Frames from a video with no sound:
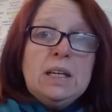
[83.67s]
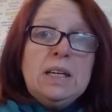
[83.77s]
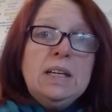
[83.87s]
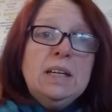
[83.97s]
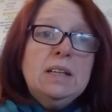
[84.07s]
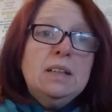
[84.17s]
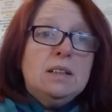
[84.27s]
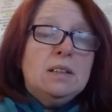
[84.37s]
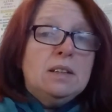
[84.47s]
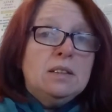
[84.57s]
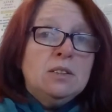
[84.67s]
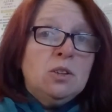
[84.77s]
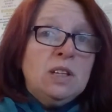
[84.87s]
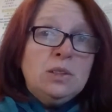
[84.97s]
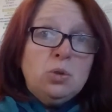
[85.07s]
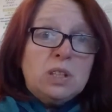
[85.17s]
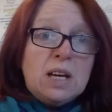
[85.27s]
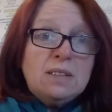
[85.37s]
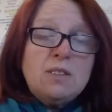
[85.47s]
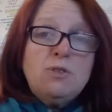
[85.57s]
Et dans les deux
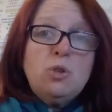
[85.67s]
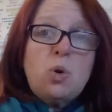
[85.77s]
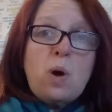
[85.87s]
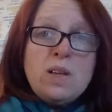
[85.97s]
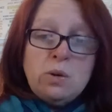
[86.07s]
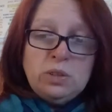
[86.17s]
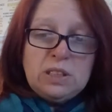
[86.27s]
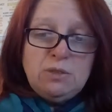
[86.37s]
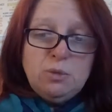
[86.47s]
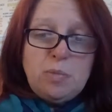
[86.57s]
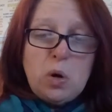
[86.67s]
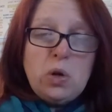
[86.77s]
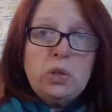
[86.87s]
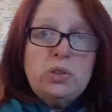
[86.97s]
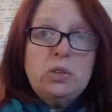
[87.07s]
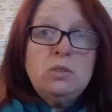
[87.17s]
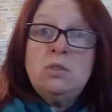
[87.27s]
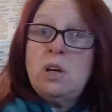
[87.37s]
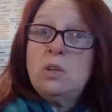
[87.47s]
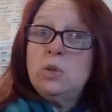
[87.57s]
cas, c'est vos croyances qui vous portent
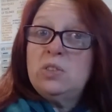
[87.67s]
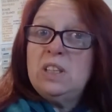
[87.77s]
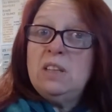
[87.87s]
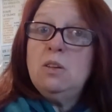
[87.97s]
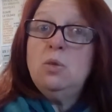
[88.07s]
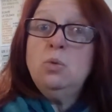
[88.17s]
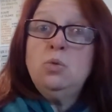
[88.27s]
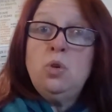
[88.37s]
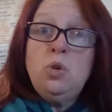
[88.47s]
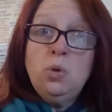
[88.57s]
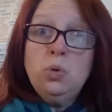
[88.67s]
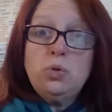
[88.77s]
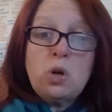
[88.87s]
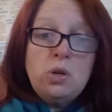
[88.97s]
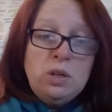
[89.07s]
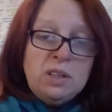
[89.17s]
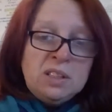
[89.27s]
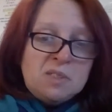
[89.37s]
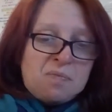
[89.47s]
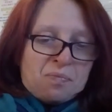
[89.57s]
d'un côté ou de l'autre.
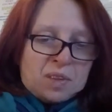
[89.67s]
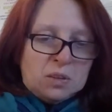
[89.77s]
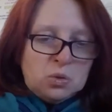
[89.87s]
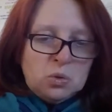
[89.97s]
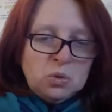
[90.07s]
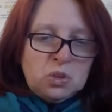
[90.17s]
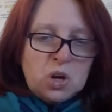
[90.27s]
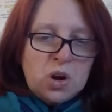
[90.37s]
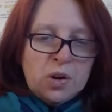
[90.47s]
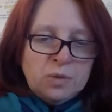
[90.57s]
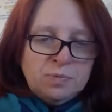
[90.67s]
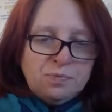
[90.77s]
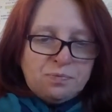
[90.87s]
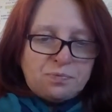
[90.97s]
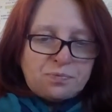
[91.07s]
Donc, euh,